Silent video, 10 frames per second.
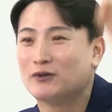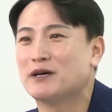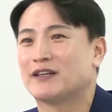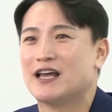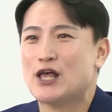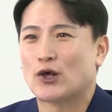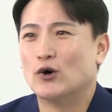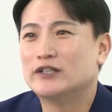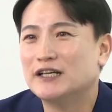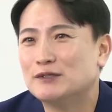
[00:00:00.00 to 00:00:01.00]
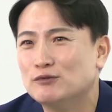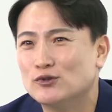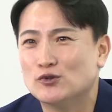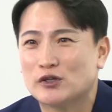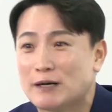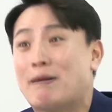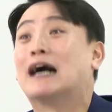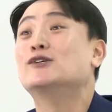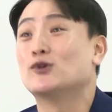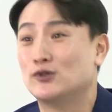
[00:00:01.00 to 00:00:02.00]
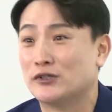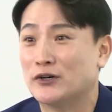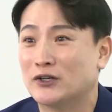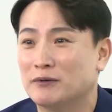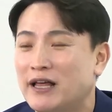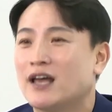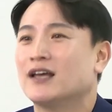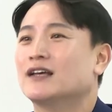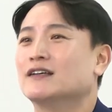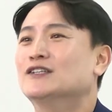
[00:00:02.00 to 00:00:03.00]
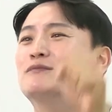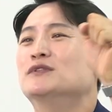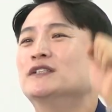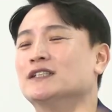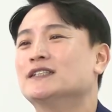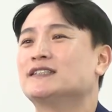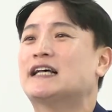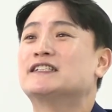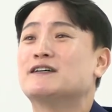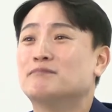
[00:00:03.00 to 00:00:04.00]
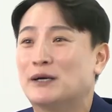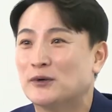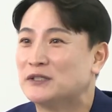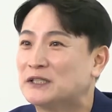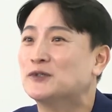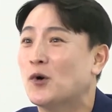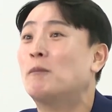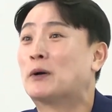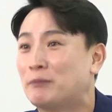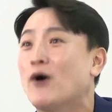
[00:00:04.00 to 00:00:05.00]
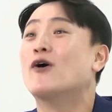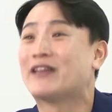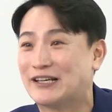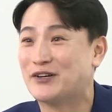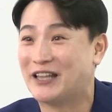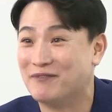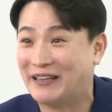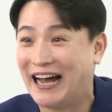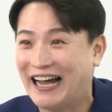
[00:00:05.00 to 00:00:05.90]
그러면 거기 계신 분들 중에서 한 반은 손 드세요. 그러면 네 이런 분들은 산삼 말고 지금 곧바로 병원 가셔야 됩니다.